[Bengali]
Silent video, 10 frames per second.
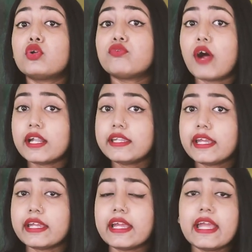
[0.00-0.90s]
বোর্ড
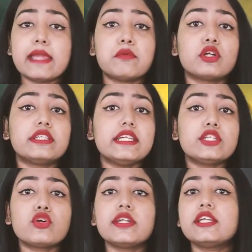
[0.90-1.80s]
ওয়ানডে এবং
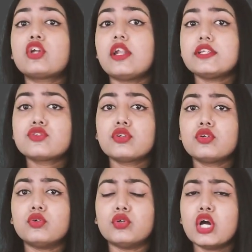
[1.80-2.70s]
টি টোয়েন্টি দলের
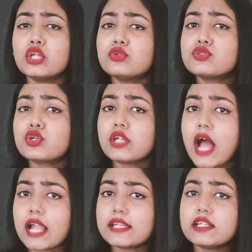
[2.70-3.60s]
জন্য দুজন
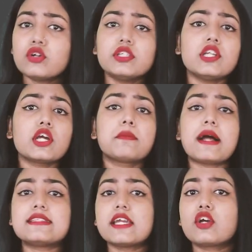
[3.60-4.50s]
আলাদা অধিনায়ক
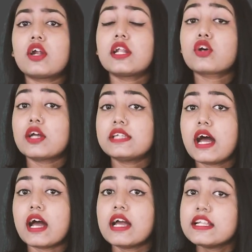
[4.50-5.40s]
বাছাই করার
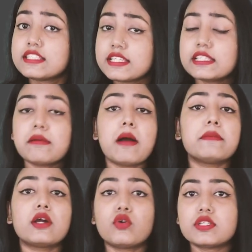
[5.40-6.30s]
কথা
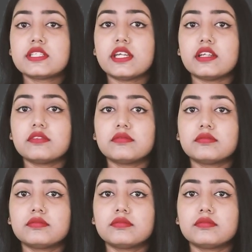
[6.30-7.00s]
চিন্তাভাবনা করছে